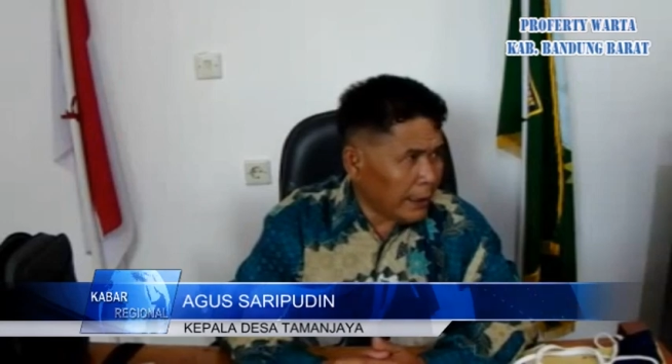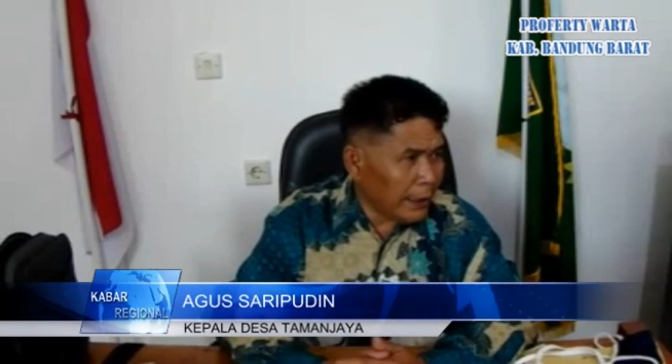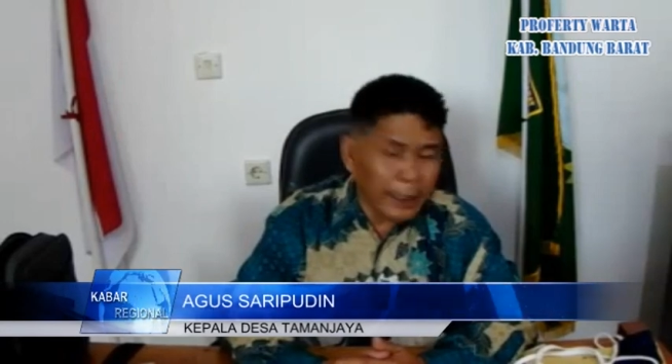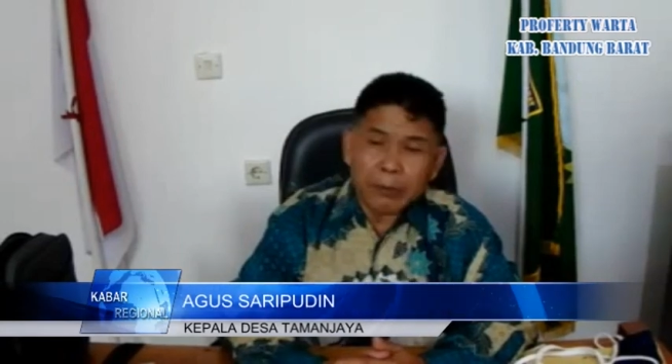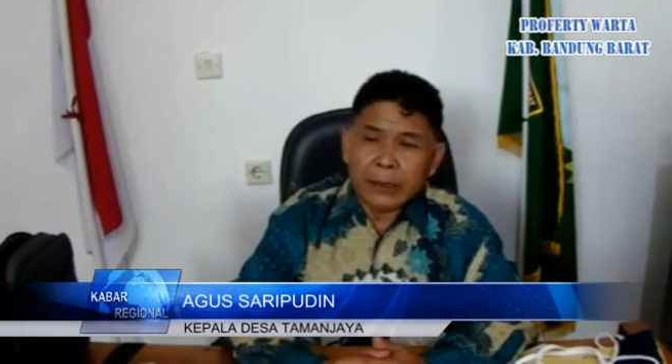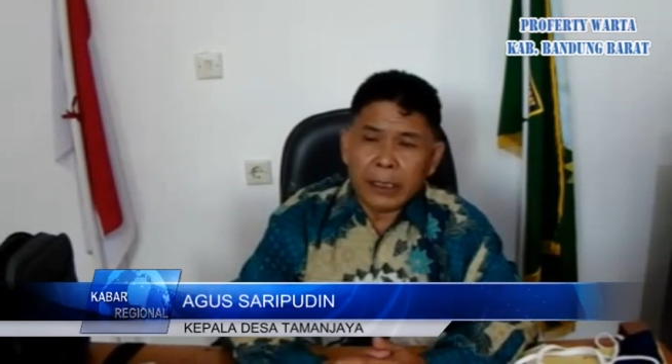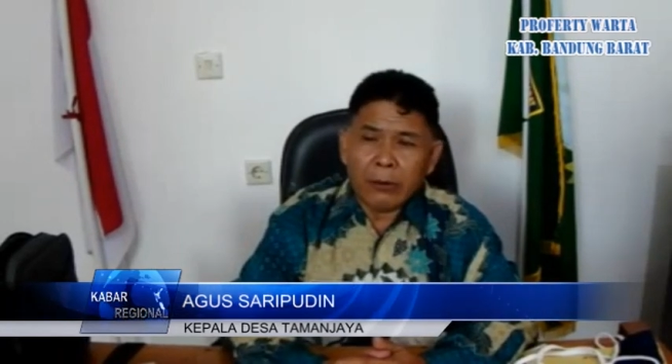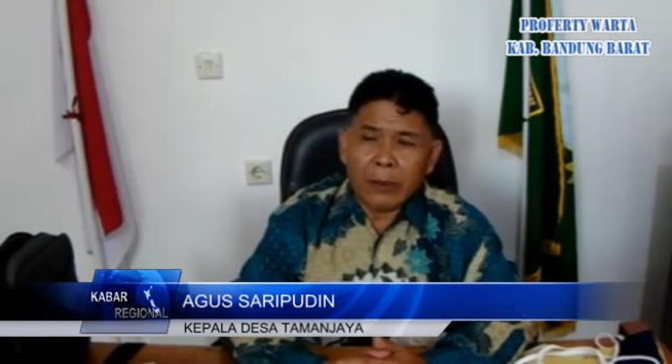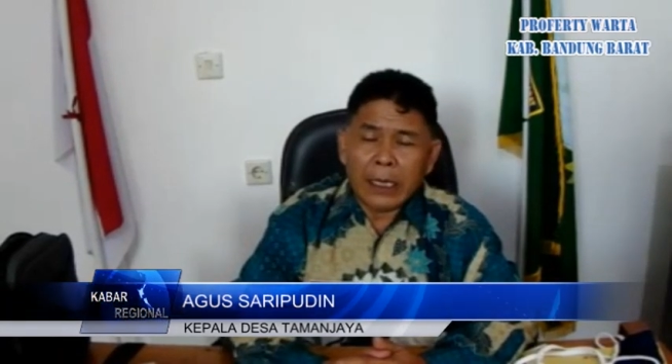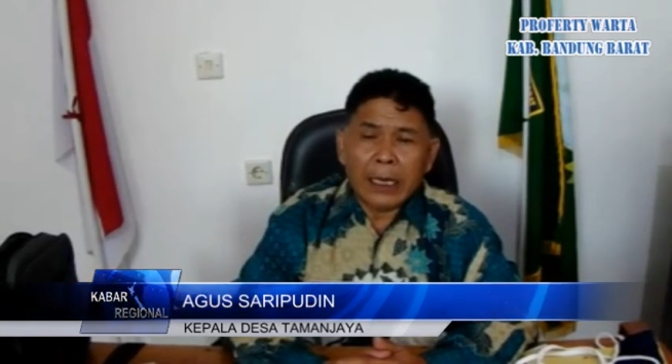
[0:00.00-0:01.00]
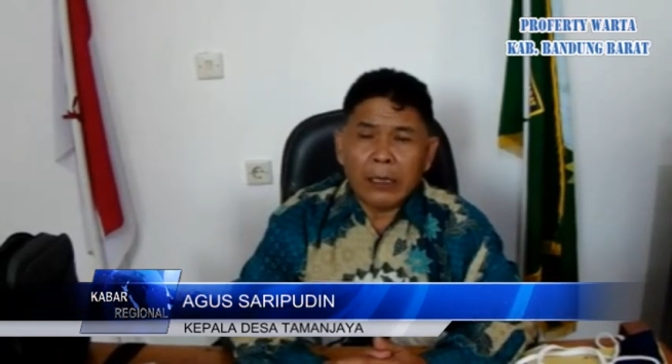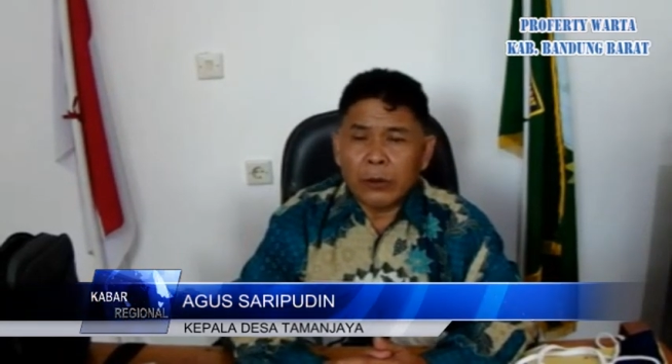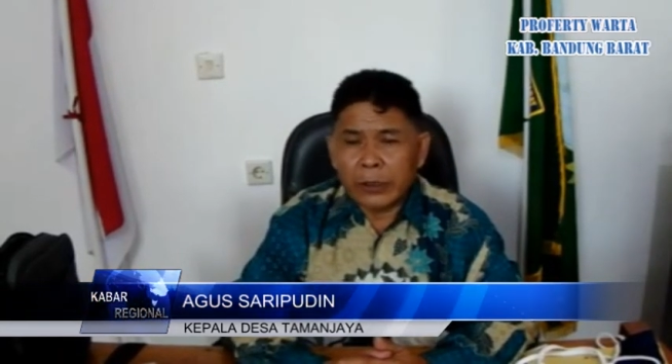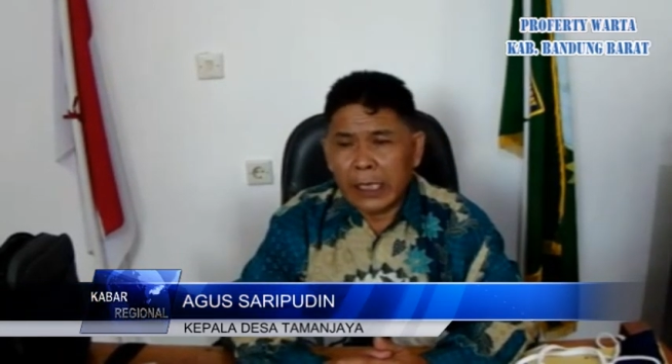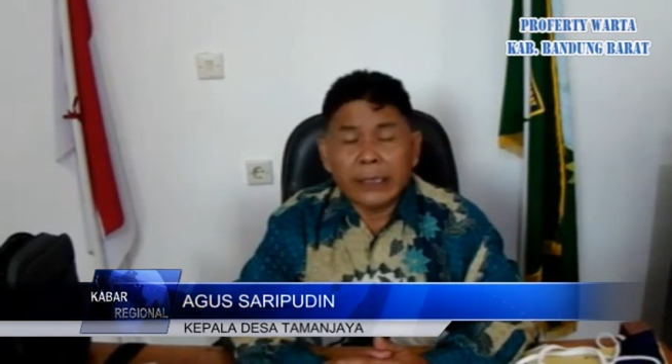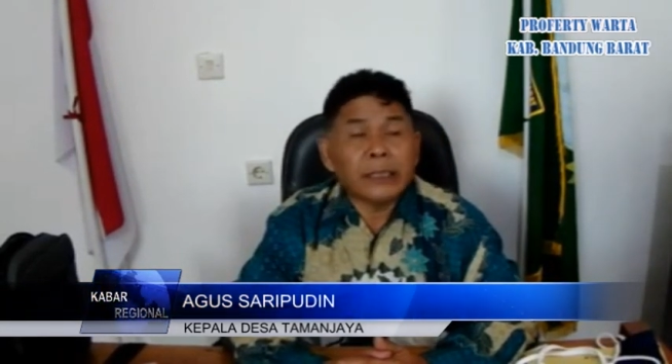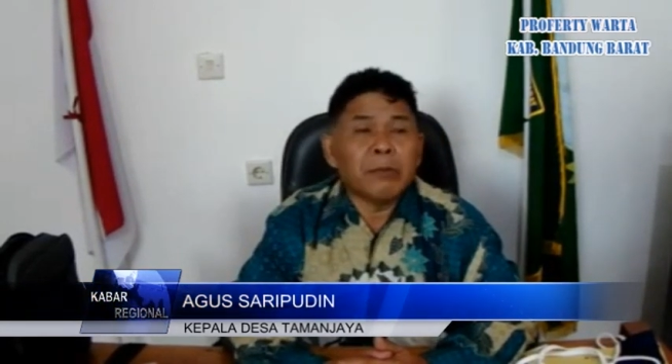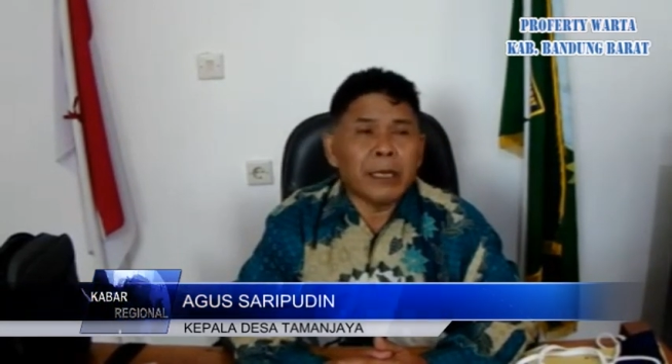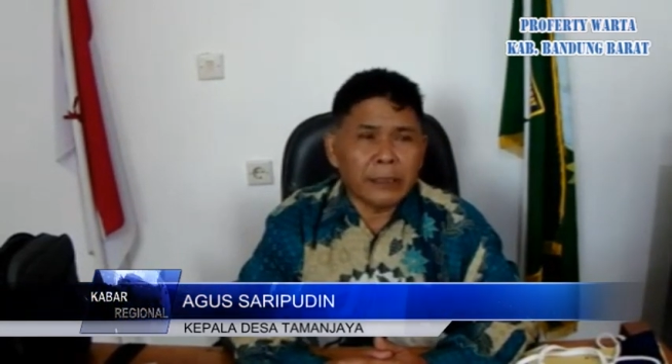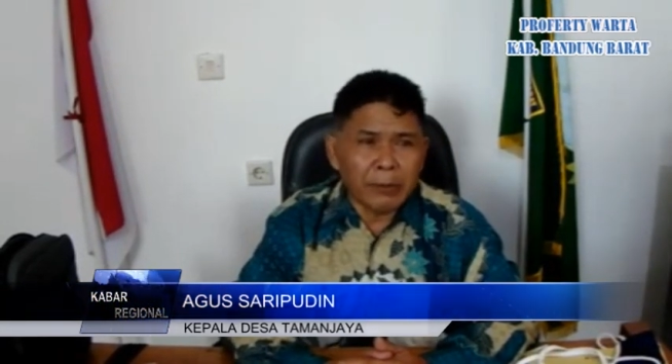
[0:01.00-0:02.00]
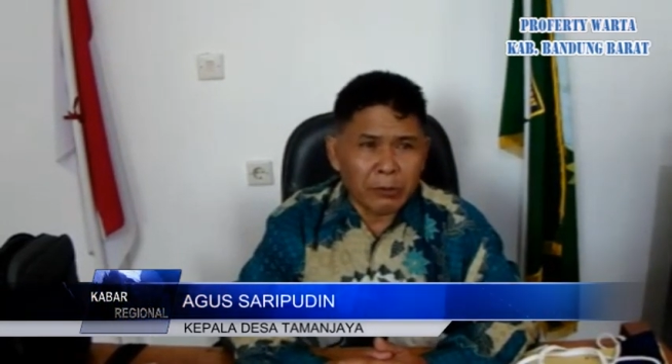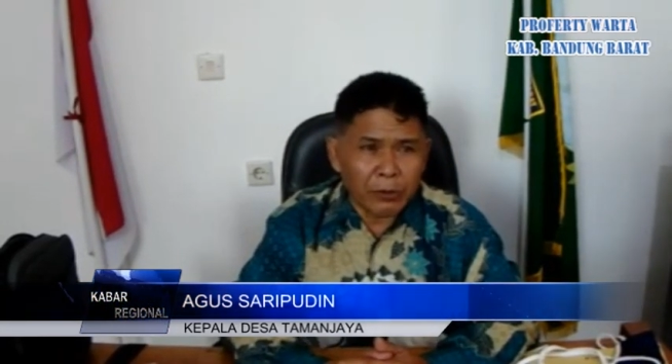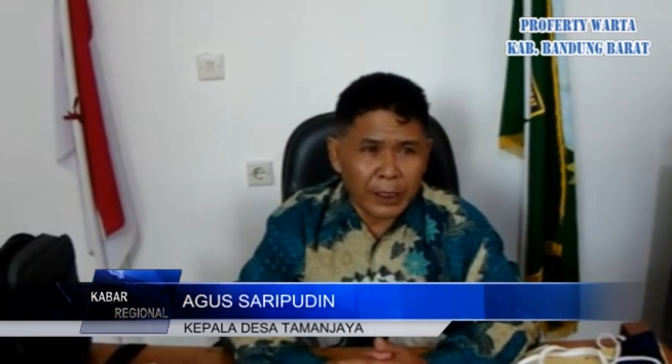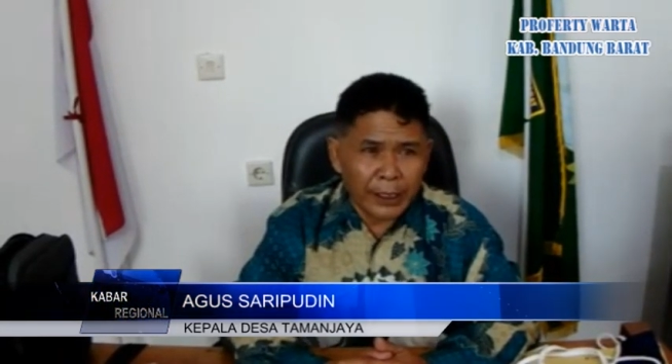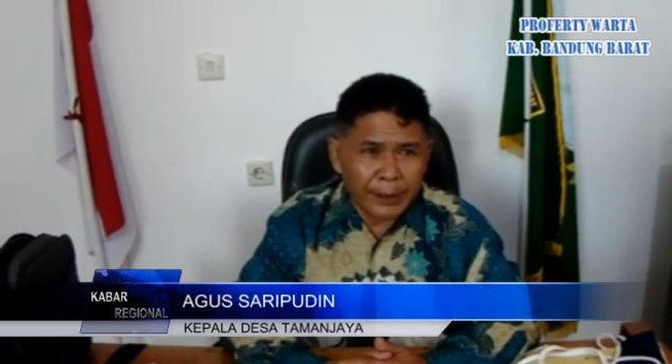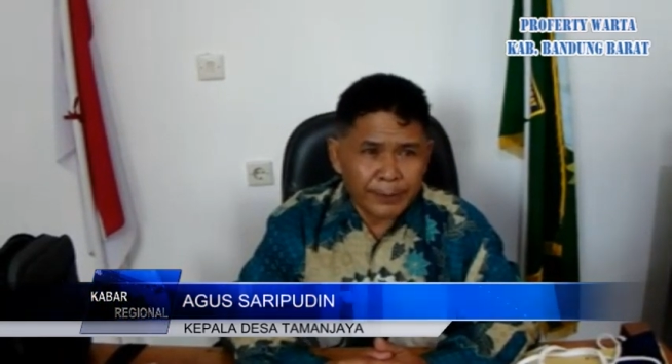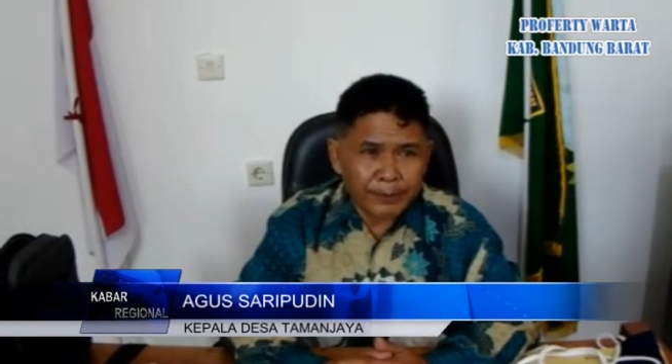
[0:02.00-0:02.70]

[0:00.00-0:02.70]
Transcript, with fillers: ingin menyalurkan anus semaksimal mungkin.